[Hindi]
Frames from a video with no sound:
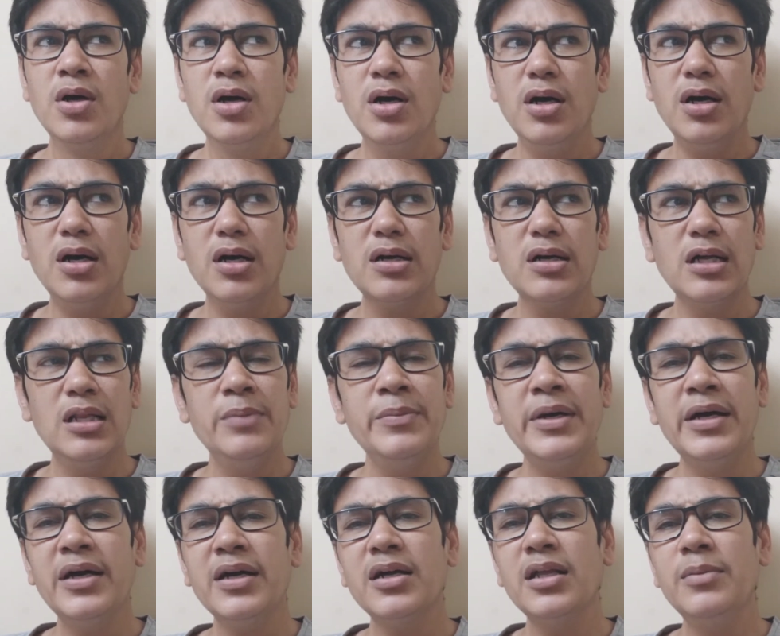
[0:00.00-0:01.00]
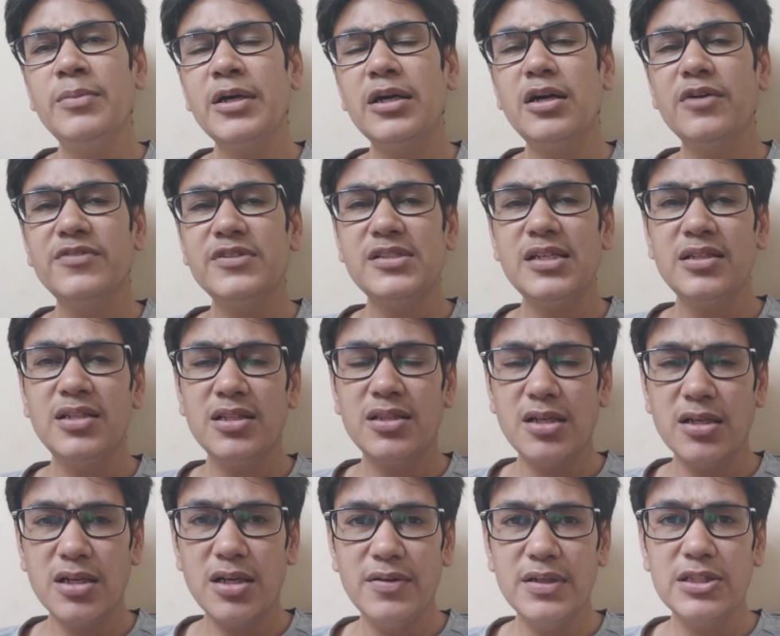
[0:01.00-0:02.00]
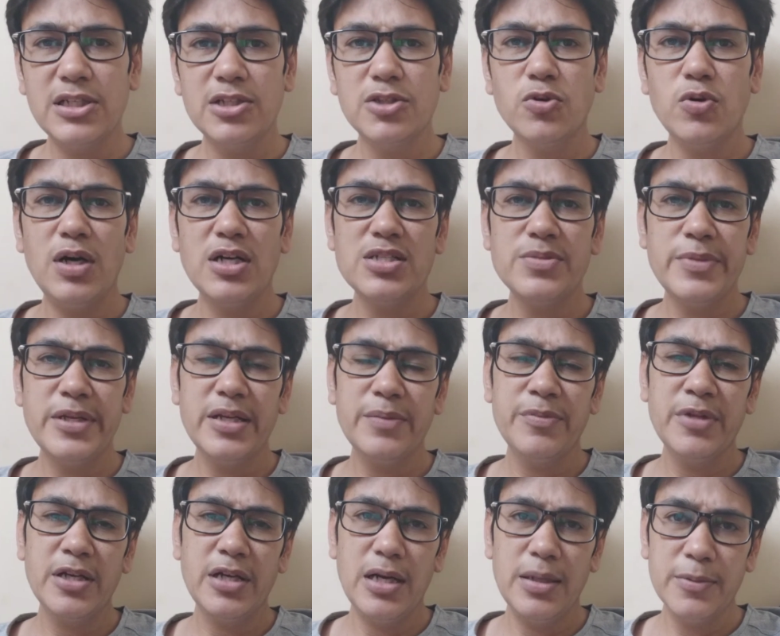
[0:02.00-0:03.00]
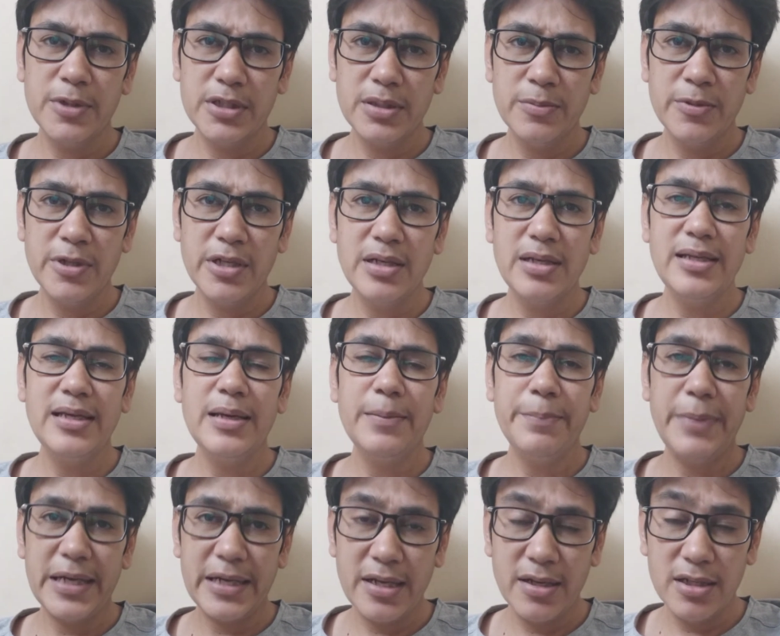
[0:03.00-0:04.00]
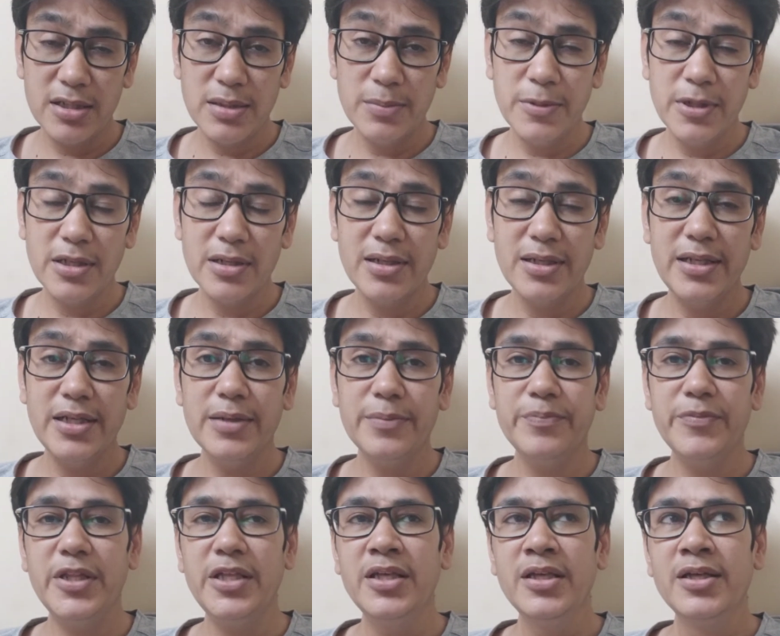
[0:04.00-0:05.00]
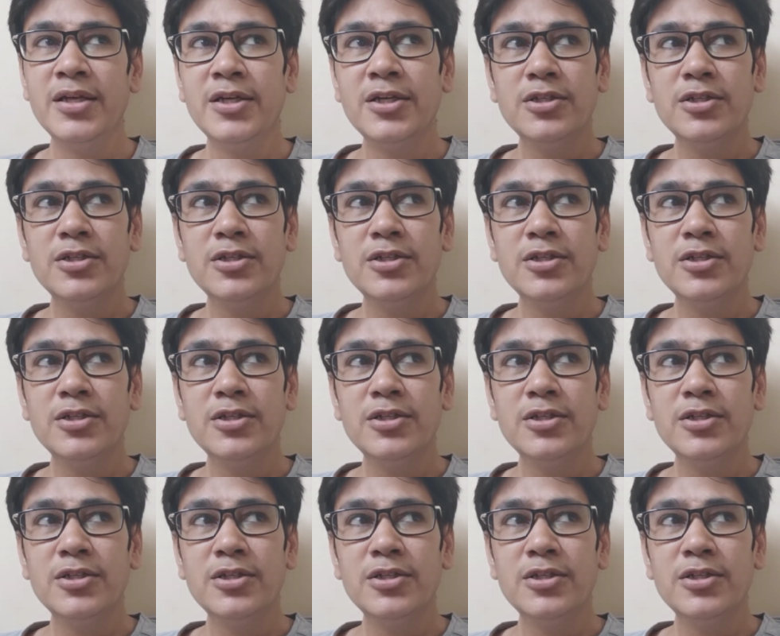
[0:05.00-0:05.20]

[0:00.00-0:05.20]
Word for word: आ, कल मैं आया कल मैं काफ़ी ज़्यादा थका हुआ था तो आज मैंने अपने काम ख़त्म कर लिए हैं पैकिंग ख़त्म कर ली है अपनी